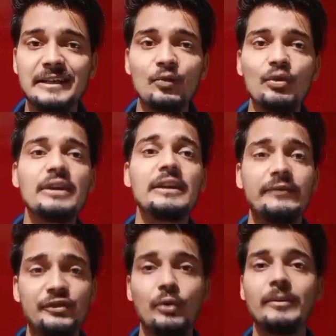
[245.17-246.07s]
खरीदे हुए
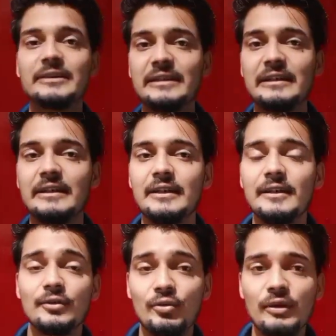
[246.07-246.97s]
गिफ्ट्सों में से
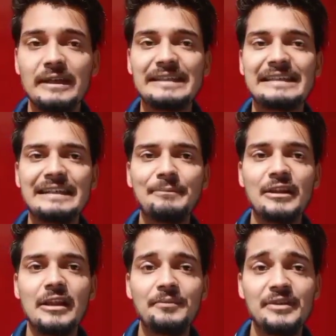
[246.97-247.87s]
तो इसका
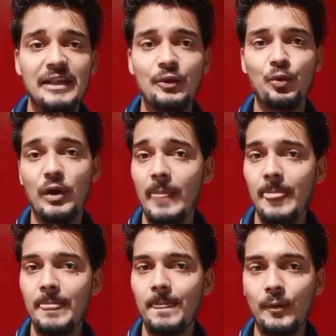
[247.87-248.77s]
मतलब ये हुआ
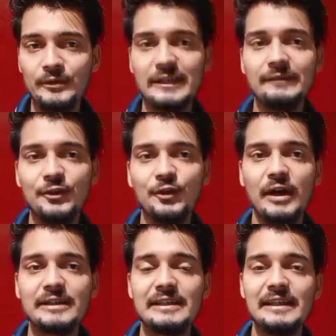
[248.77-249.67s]
तो ये वीडियो
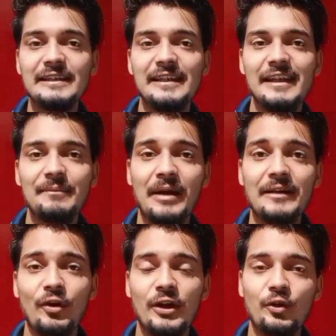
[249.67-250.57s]
आज की यही थी कि
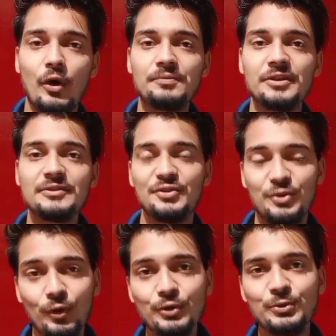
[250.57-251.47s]
माई वॉलेट का ऑप्शन
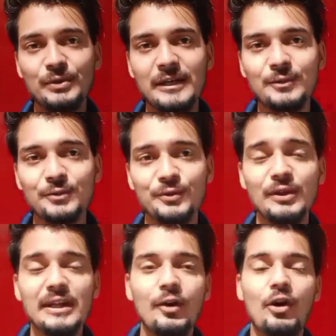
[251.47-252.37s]
शो हो चुका है
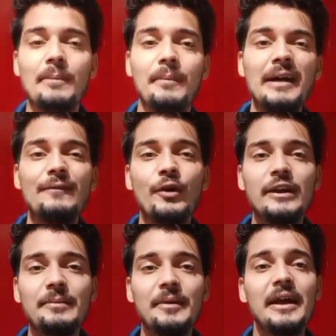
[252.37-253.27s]
दोस्तों और माई
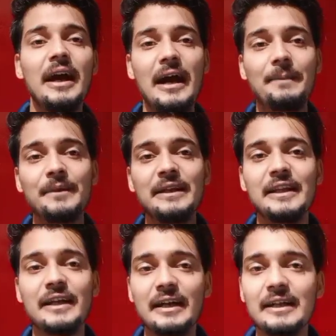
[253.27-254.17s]
वॉलेट में आपने
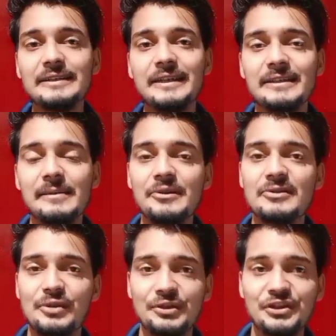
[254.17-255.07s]
देखा कि ये सब
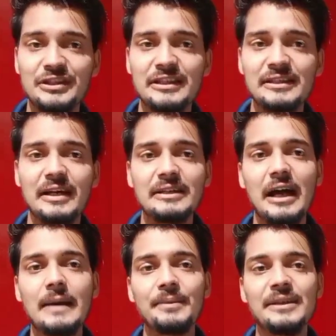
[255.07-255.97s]
इंस्ट्रक्शंस के साथ
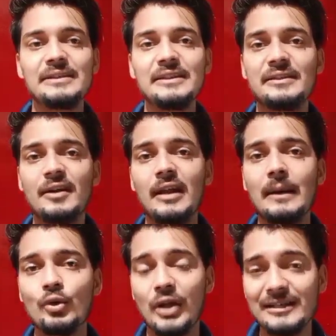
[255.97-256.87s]
आप इस चीज का
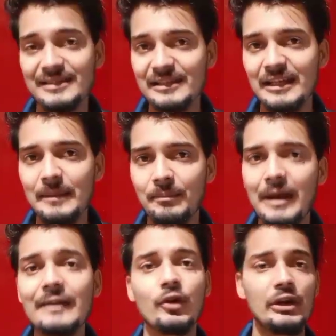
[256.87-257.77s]
लाभ उठा सकते हैं
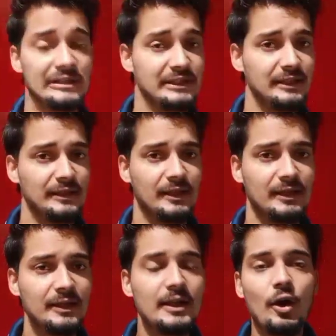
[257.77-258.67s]
माई वॉलेट्स के
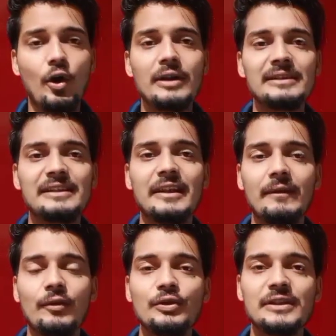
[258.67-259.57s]
अंदर और इसके
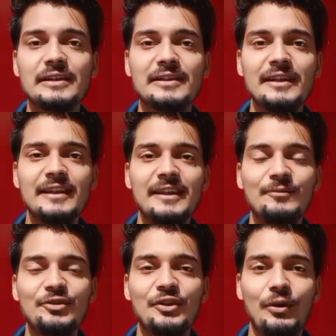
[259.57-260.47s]
अलावा कोई जानकारी के
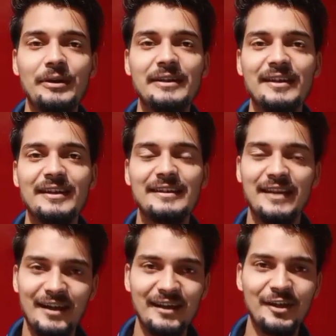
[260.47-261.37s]
लिए मुझे कमेंट करें
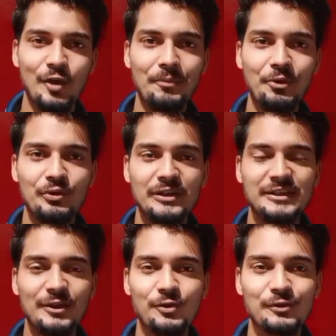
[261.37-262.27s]
क्या अगला टॉपिक होना
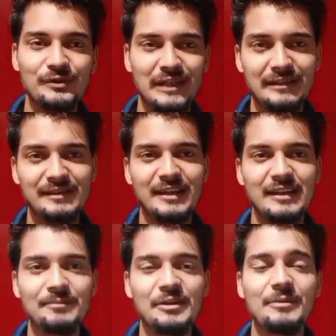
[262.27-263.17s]
चाहिए दोस्तों साथ ही
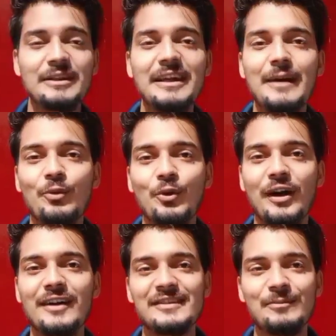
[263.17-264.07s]
साथ आप ये बताएं आप लोग
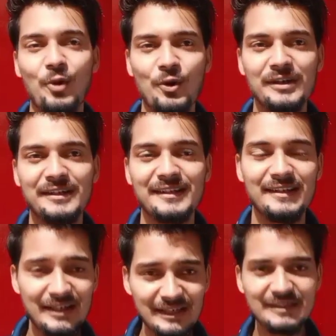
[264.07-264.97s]
कहाँ से बिलोंग करते
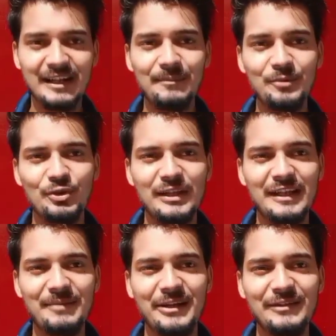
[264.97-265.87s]
हैं जरा हम भी तो
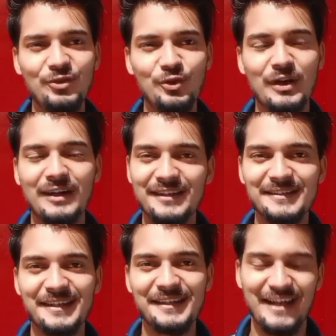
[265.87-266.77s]
देखें हमारी वीडियो कहाँ
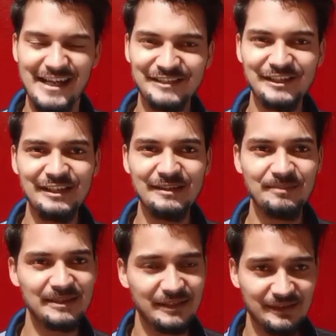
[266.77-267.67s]
तक जाती है आज के
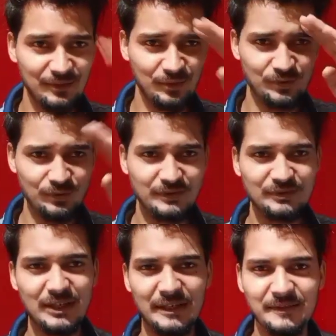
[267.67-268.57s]
लिए बस इतने
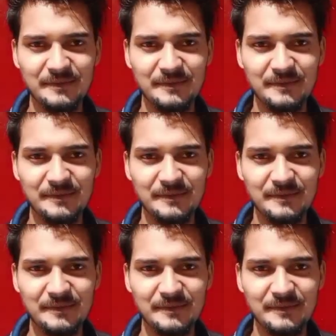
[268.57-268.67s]
दोस्तों जय